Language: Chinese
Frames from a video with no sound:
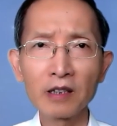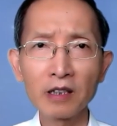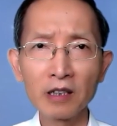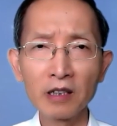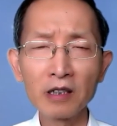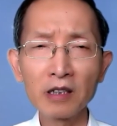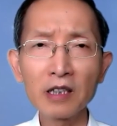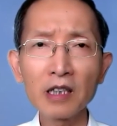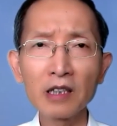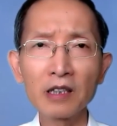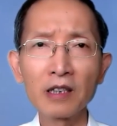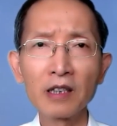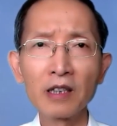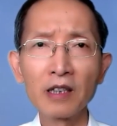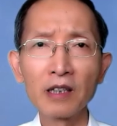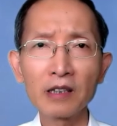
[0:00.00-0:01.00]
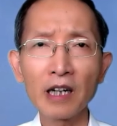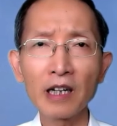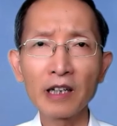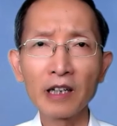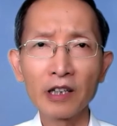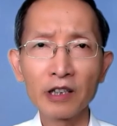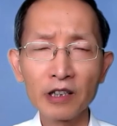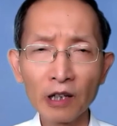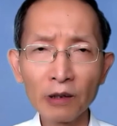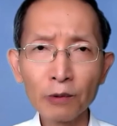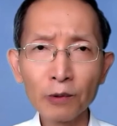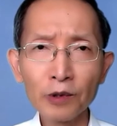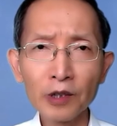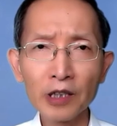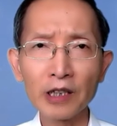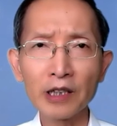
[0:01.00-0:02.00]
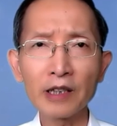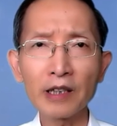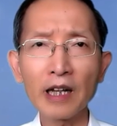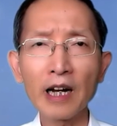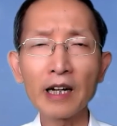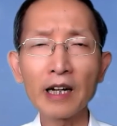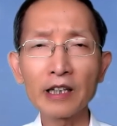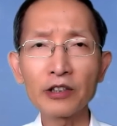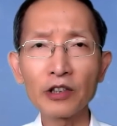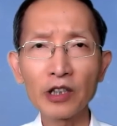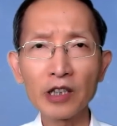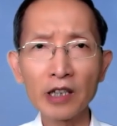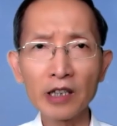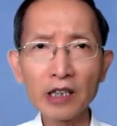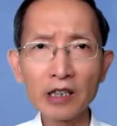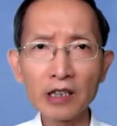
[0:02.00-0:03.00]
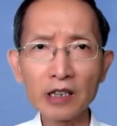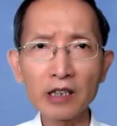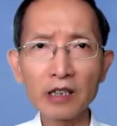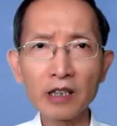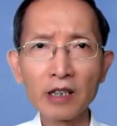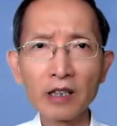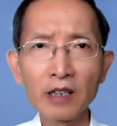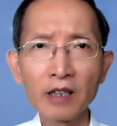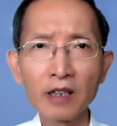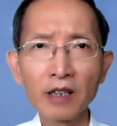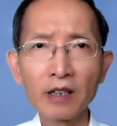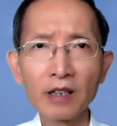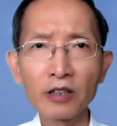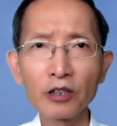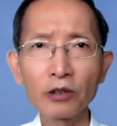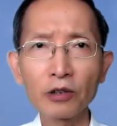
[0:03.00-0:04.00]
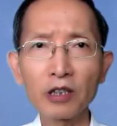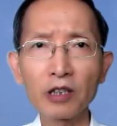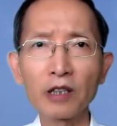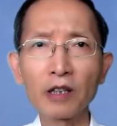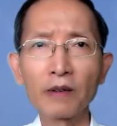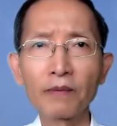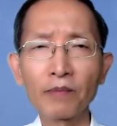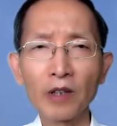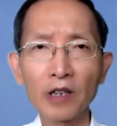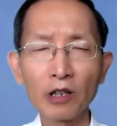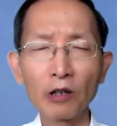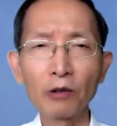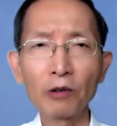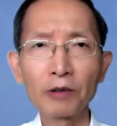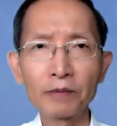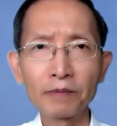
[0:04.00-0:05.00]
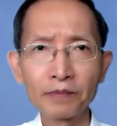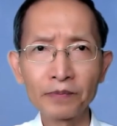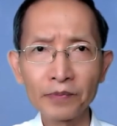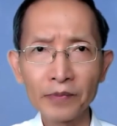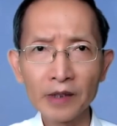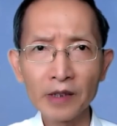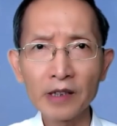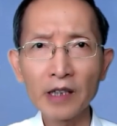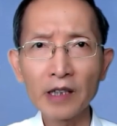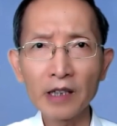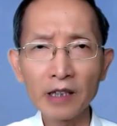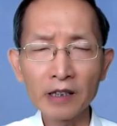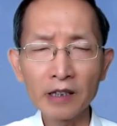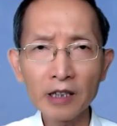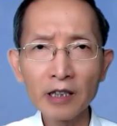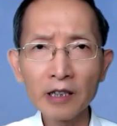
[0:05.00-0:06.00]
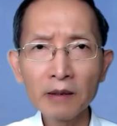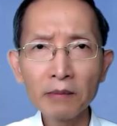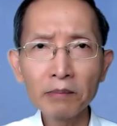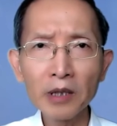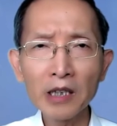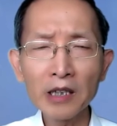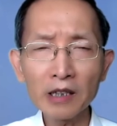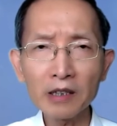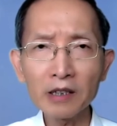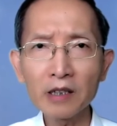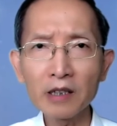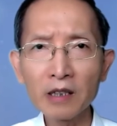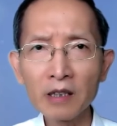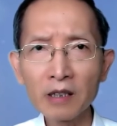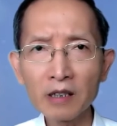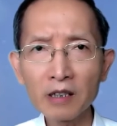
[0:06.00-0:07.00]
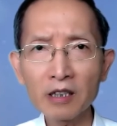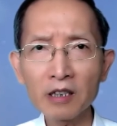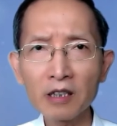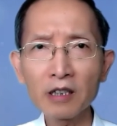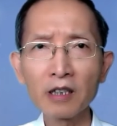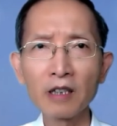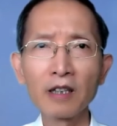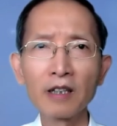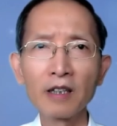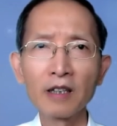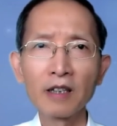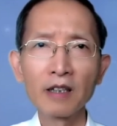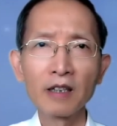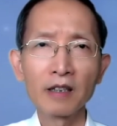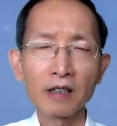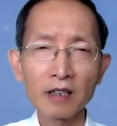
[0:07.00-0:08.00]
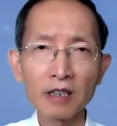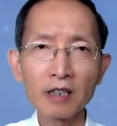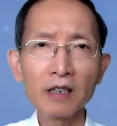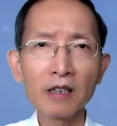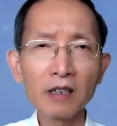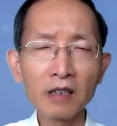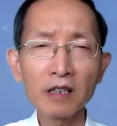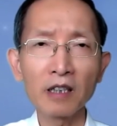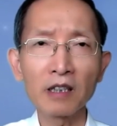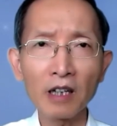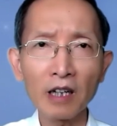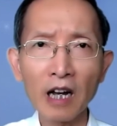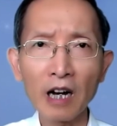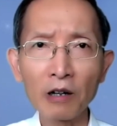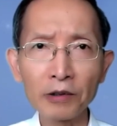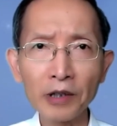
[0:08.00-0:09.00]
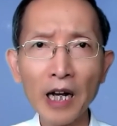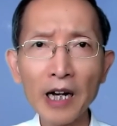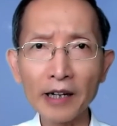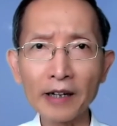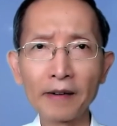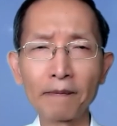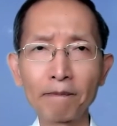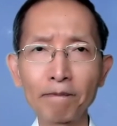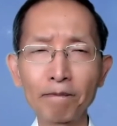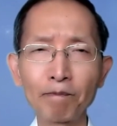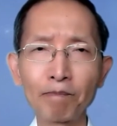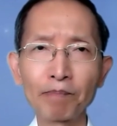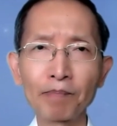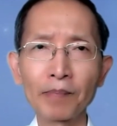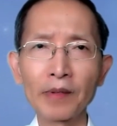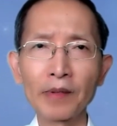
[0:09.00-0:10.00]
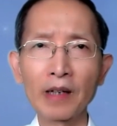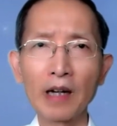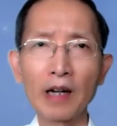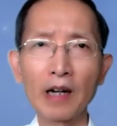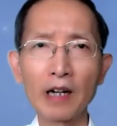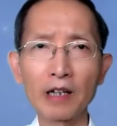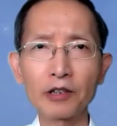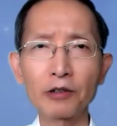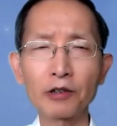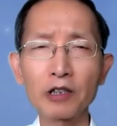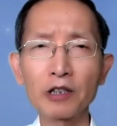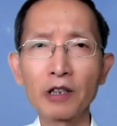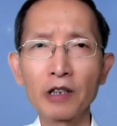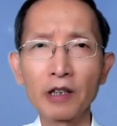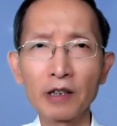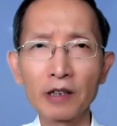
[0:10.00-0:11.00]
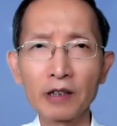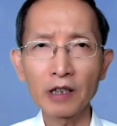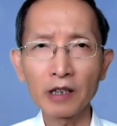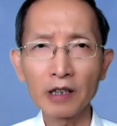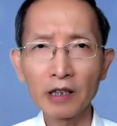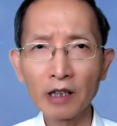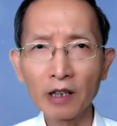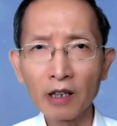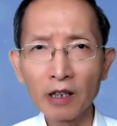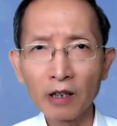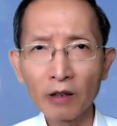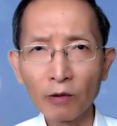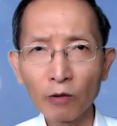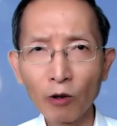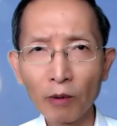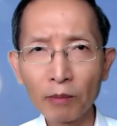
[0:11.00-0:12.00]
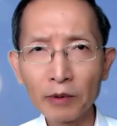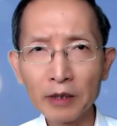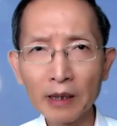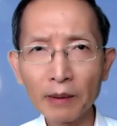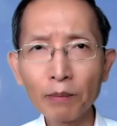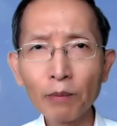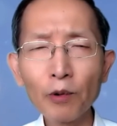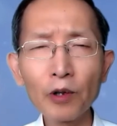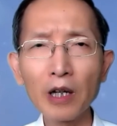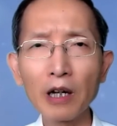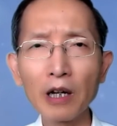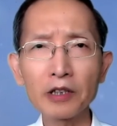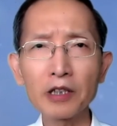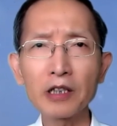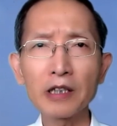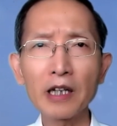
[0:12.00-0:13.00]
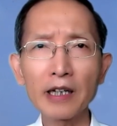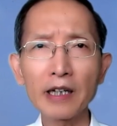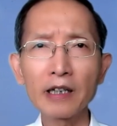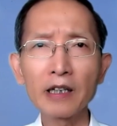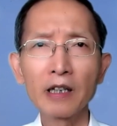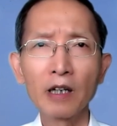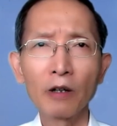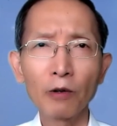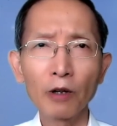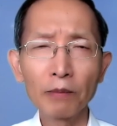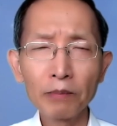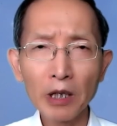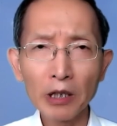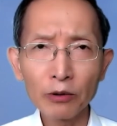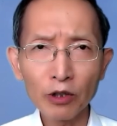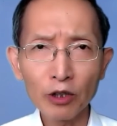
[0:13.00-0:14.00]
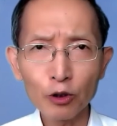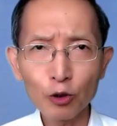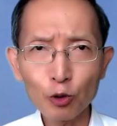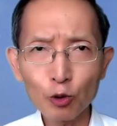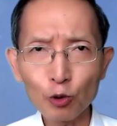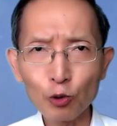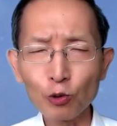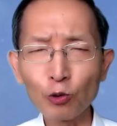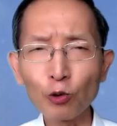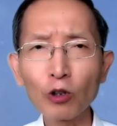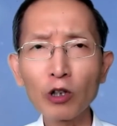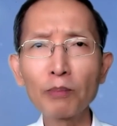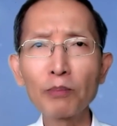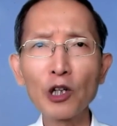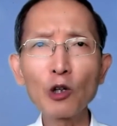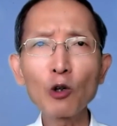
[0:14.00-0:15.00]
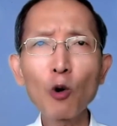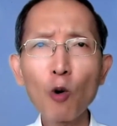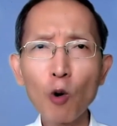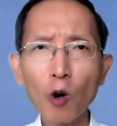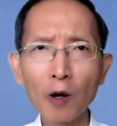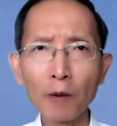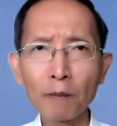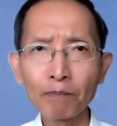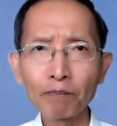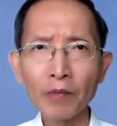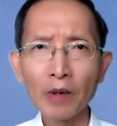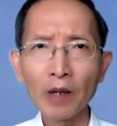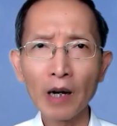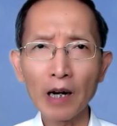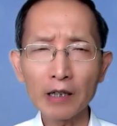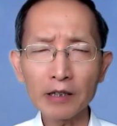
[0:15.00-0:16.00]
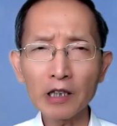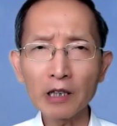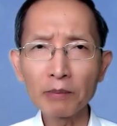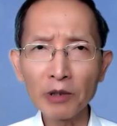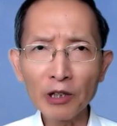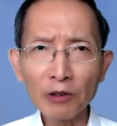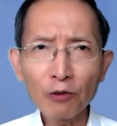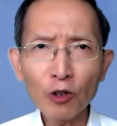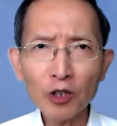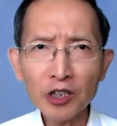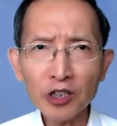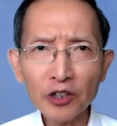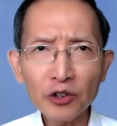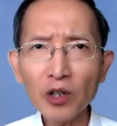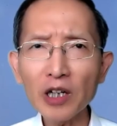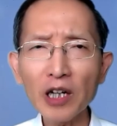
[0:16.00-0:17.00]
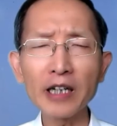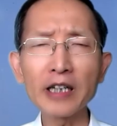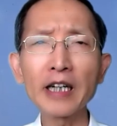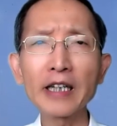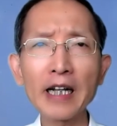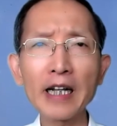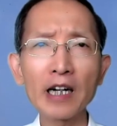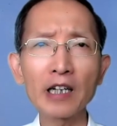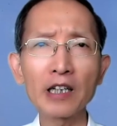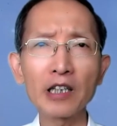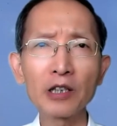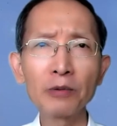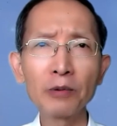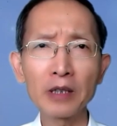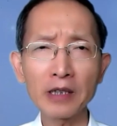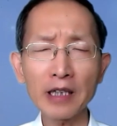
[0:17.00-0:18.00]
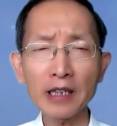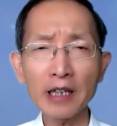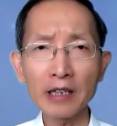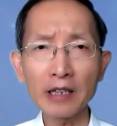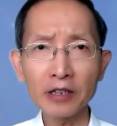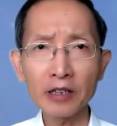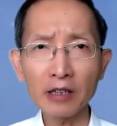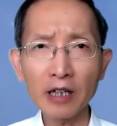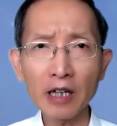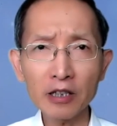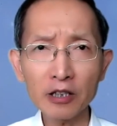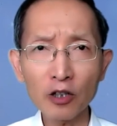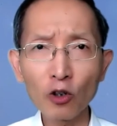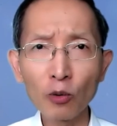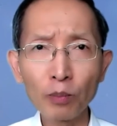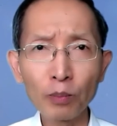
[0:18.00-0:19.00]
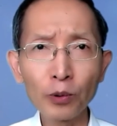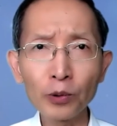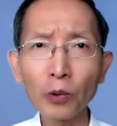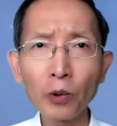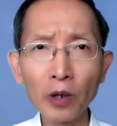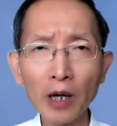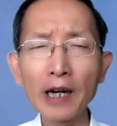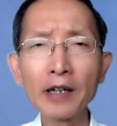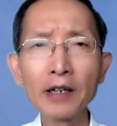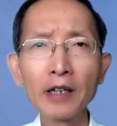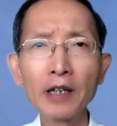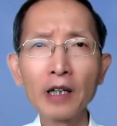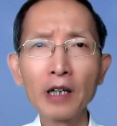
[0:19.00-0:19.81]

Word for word: 谨慎在原文里它带着一个意思，就是有这个清明的心思，清醒的脑袋。啊，就是这一个，我们在末了的时代呢，会面对的许多的迷惑啊，这个迷惑是越来越大，因为撒旦知道他的时候不多了，